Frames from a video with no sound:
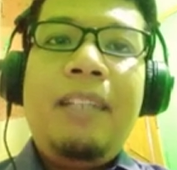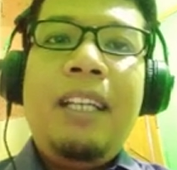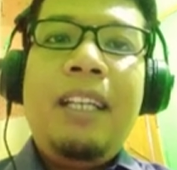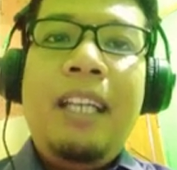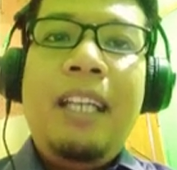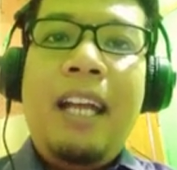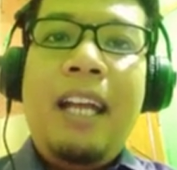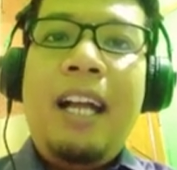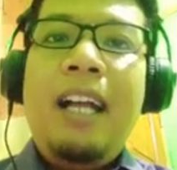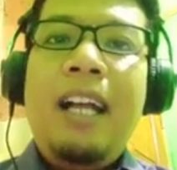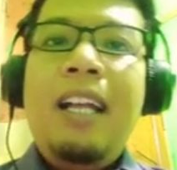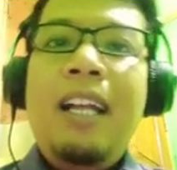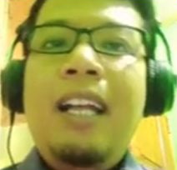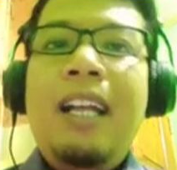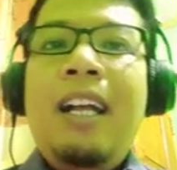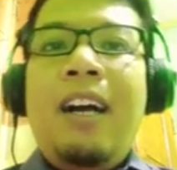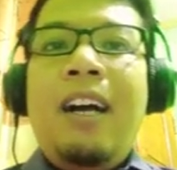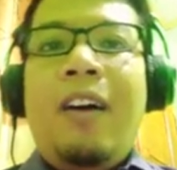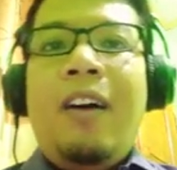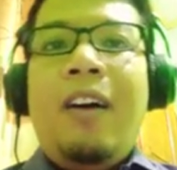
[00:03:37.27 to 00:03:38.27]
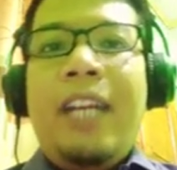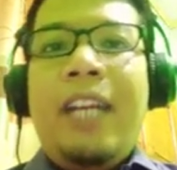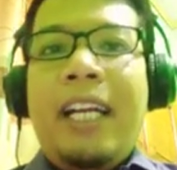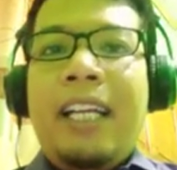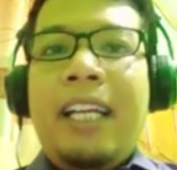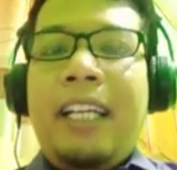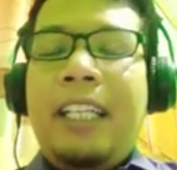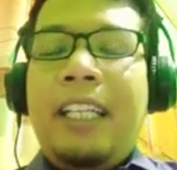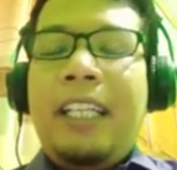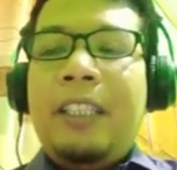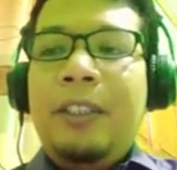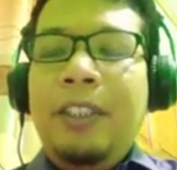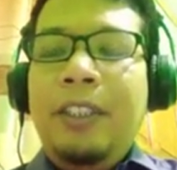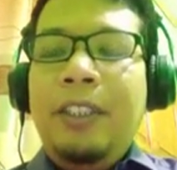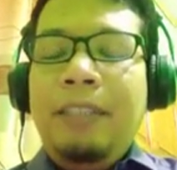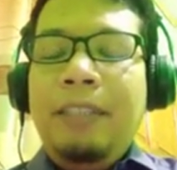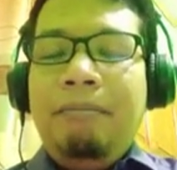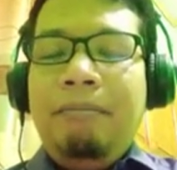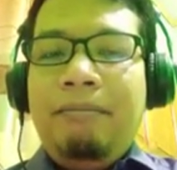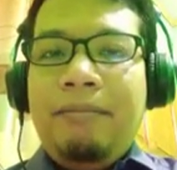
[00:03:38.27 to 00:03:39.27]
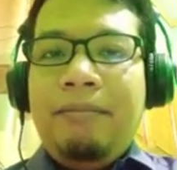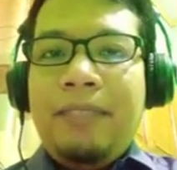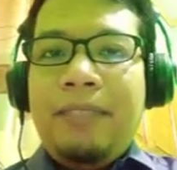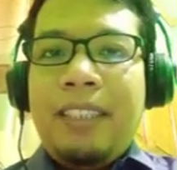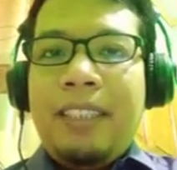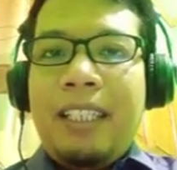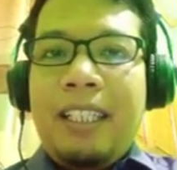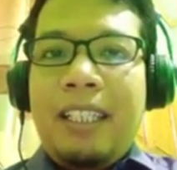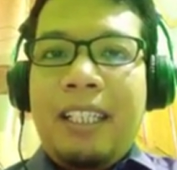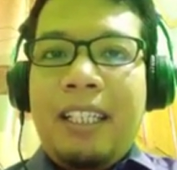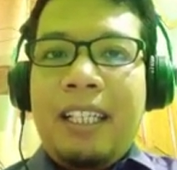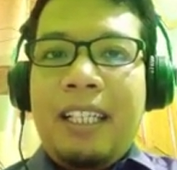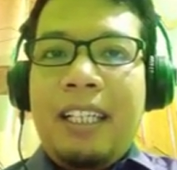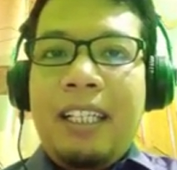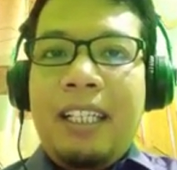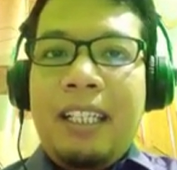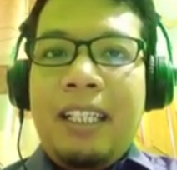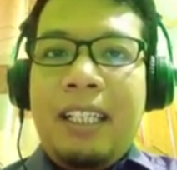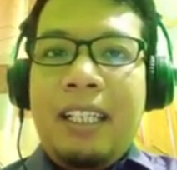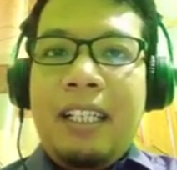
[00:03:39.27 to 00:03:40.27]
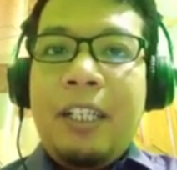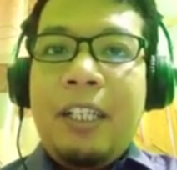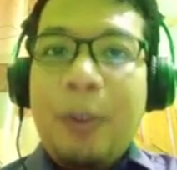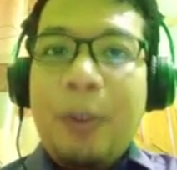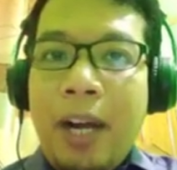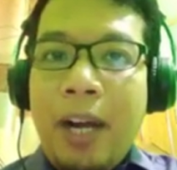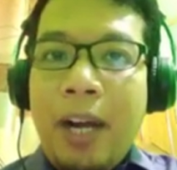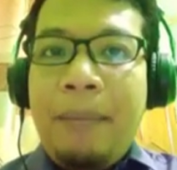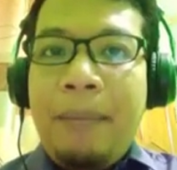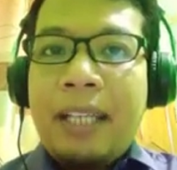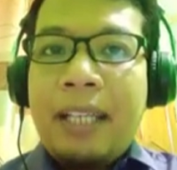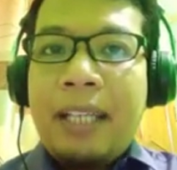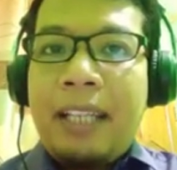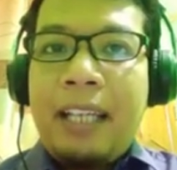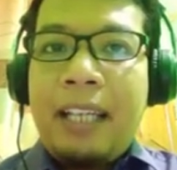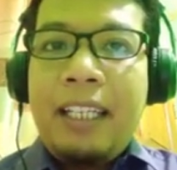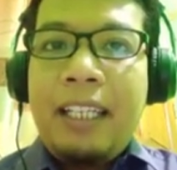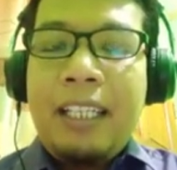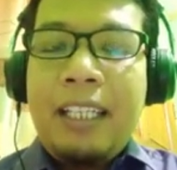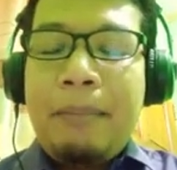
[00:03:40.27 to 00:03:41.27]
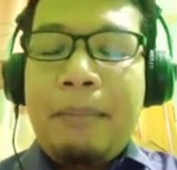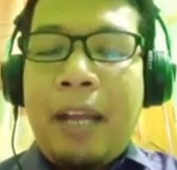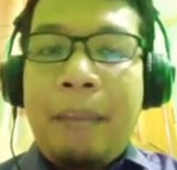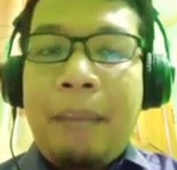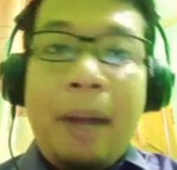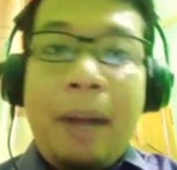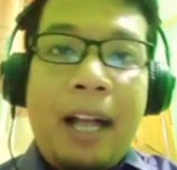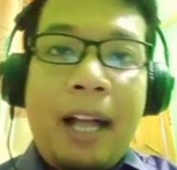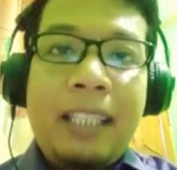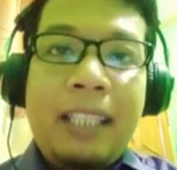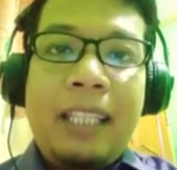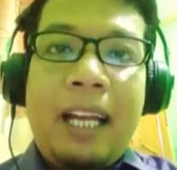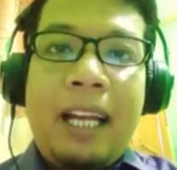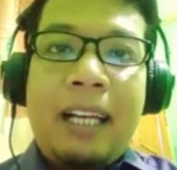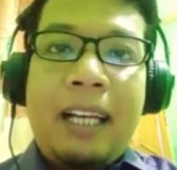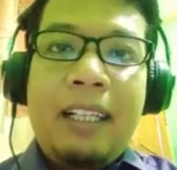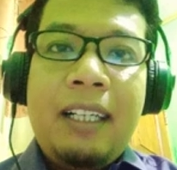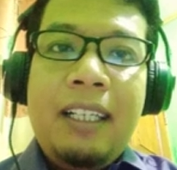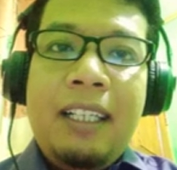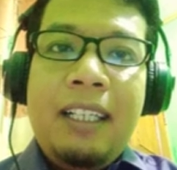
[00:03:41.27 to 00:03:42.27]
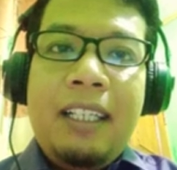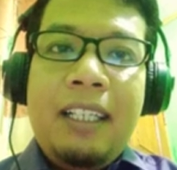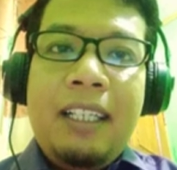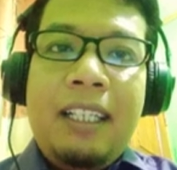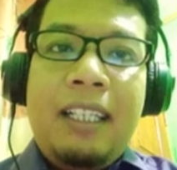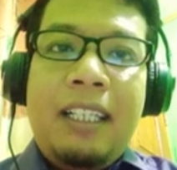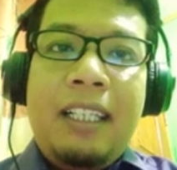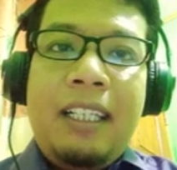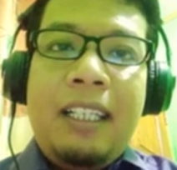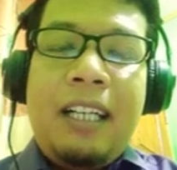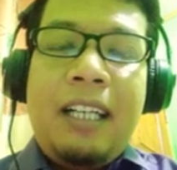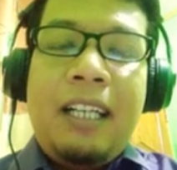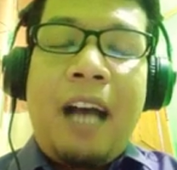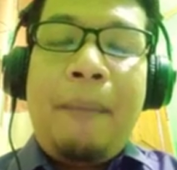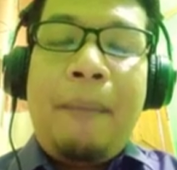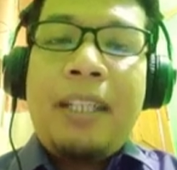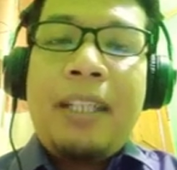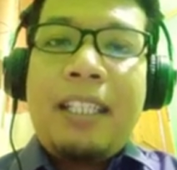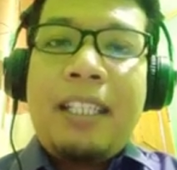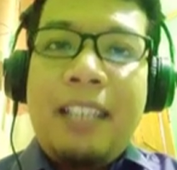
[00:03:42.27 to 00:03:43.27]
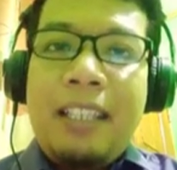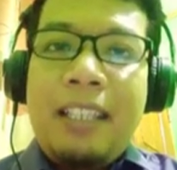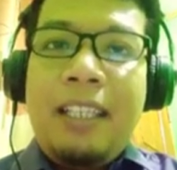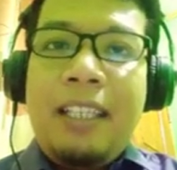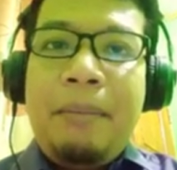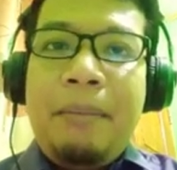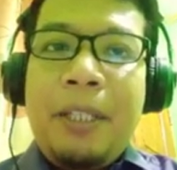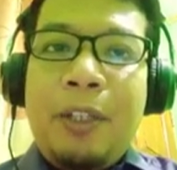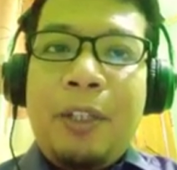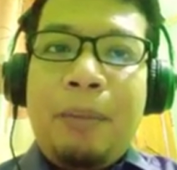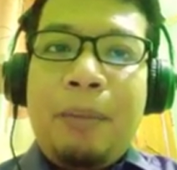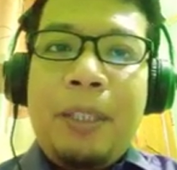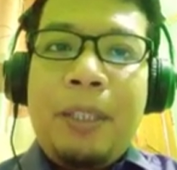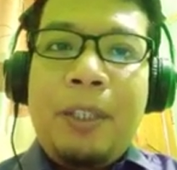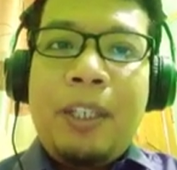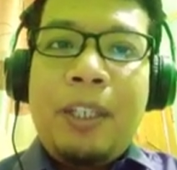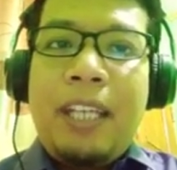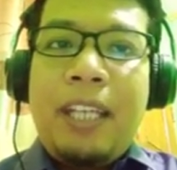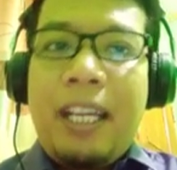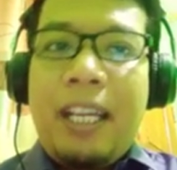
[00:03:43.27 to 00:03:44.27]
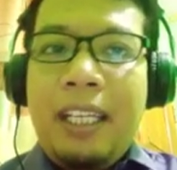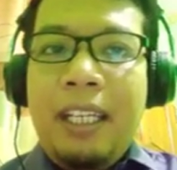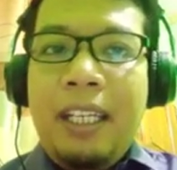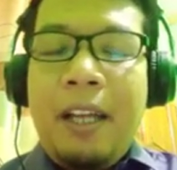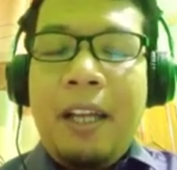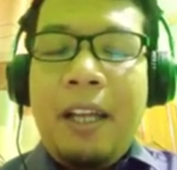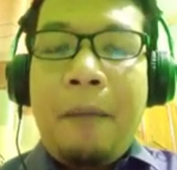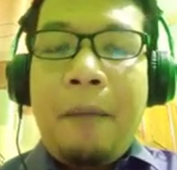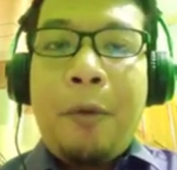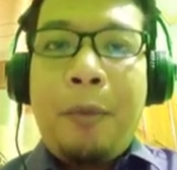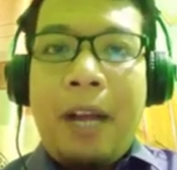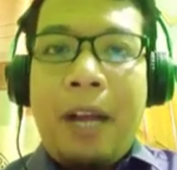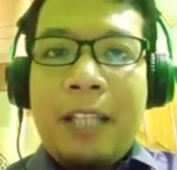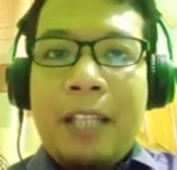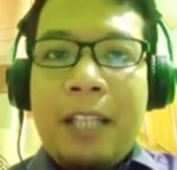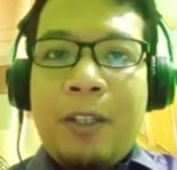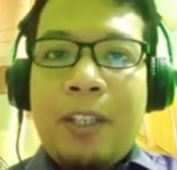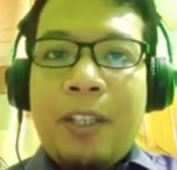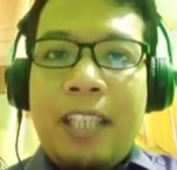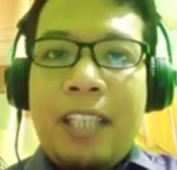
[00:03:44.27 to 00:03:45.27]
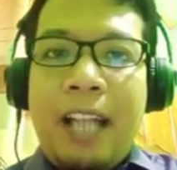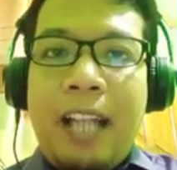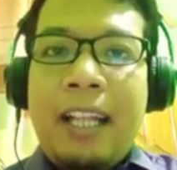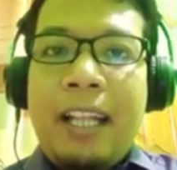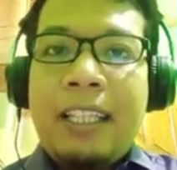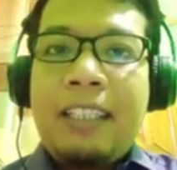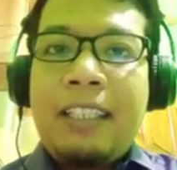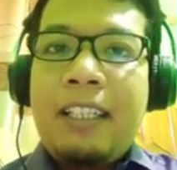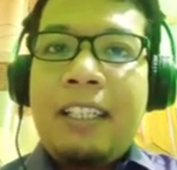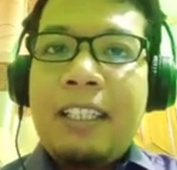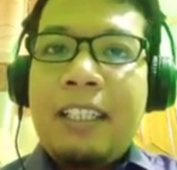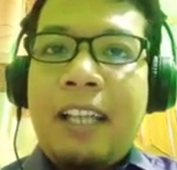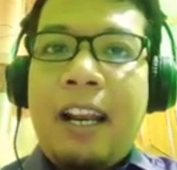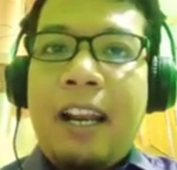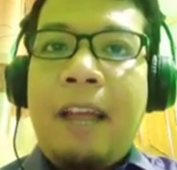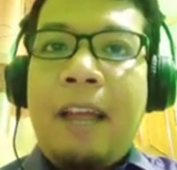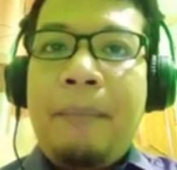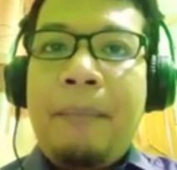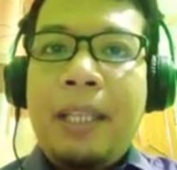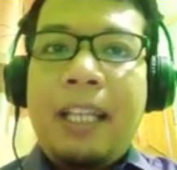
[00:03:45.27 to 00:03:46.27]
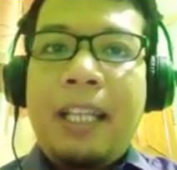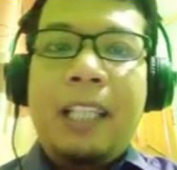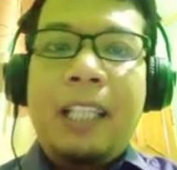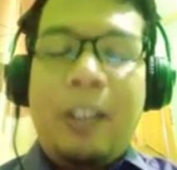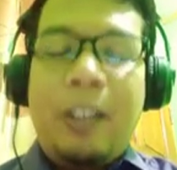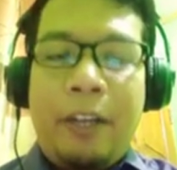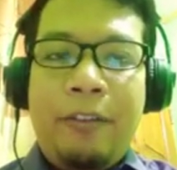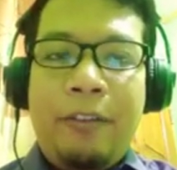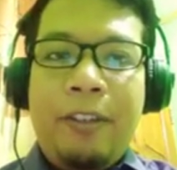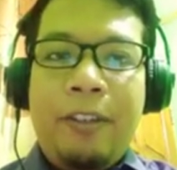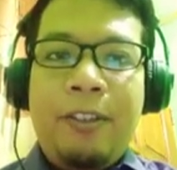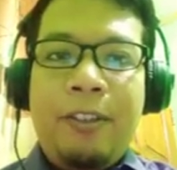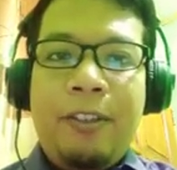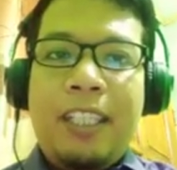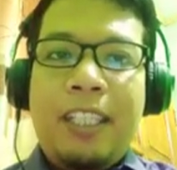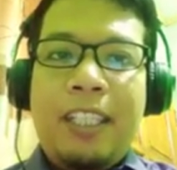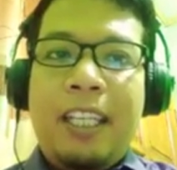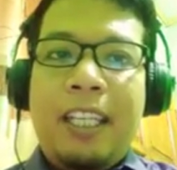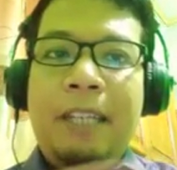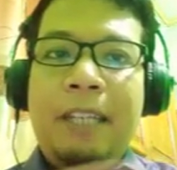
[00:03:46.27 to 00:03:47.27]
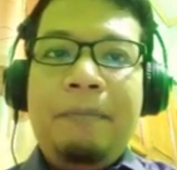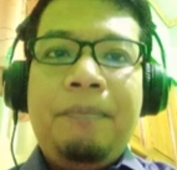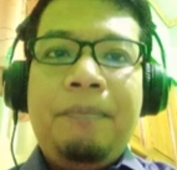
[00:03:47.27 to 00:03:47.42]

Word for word: nah oleh karena itu dua gambar tadi sebagai pengantar uh, apa saja sih bentuk-bentuk dari perubahan sosial yang terjadi secara lambat atau evolusi.